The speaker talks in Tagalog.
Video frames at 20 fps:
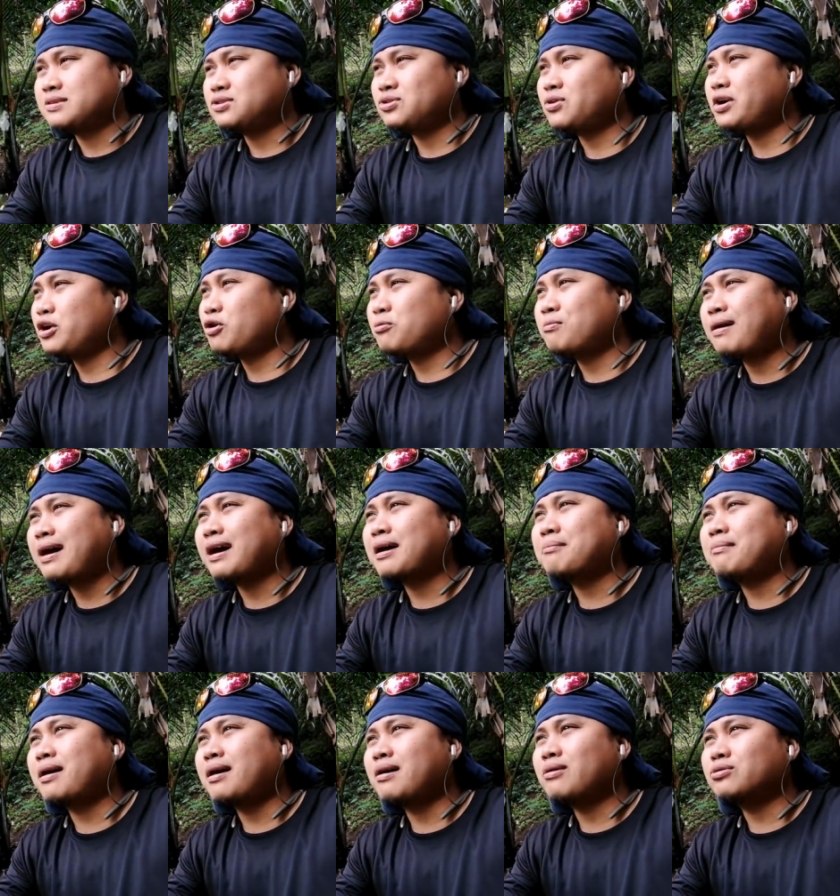so ngayong
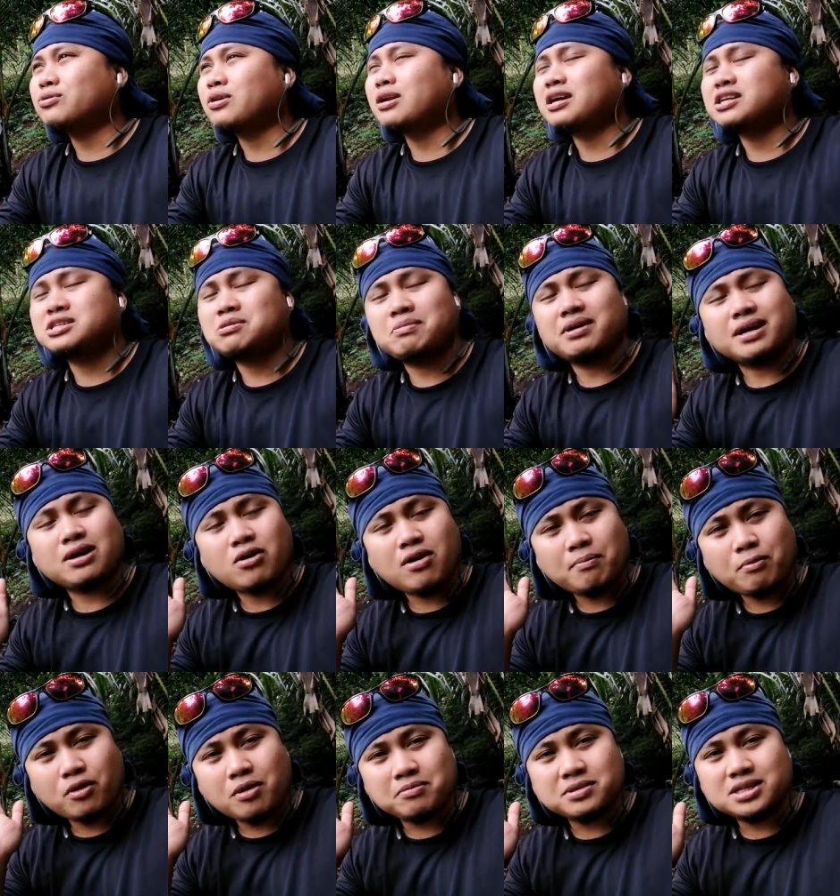umaga mga kautol kasi may
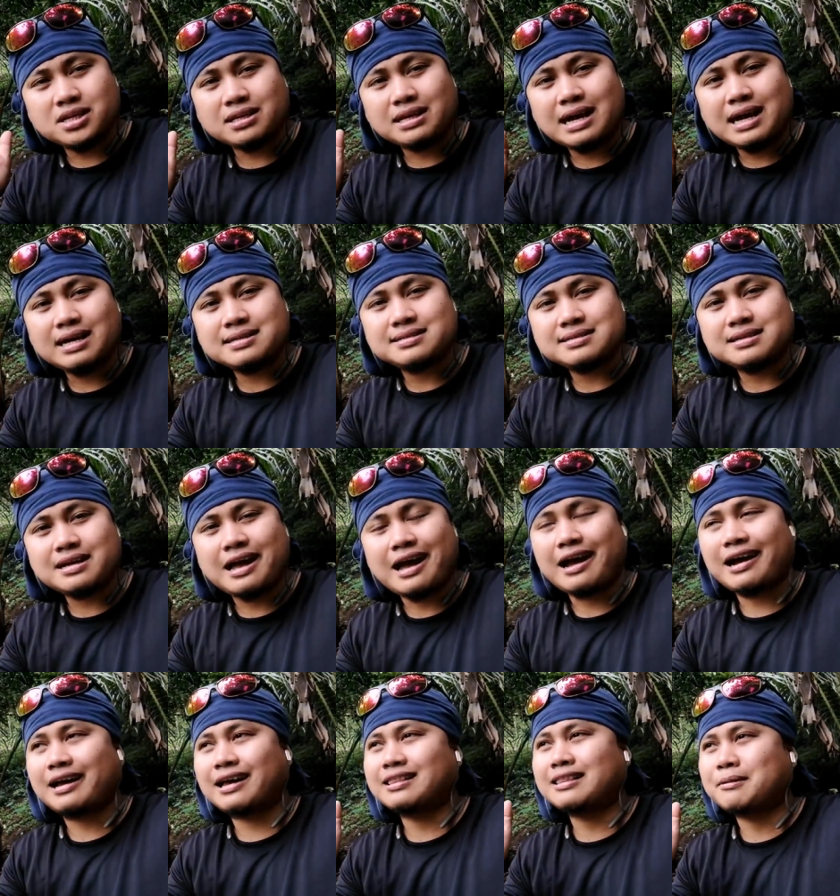gawa po kami sa taas
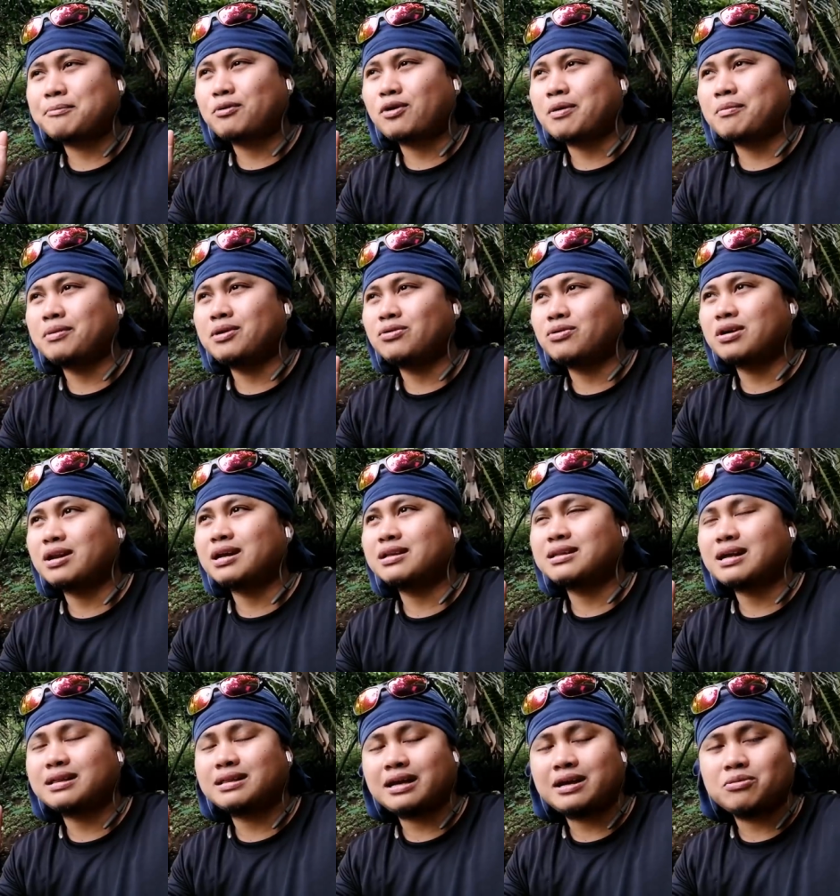aakyat na po kami dito
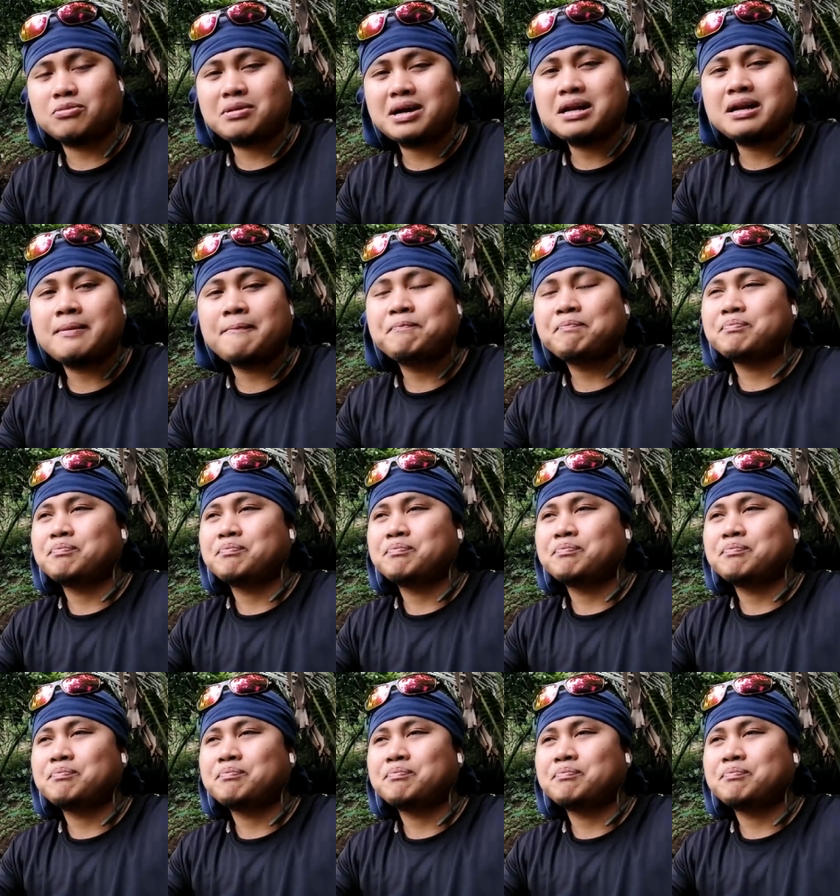kila Tataruman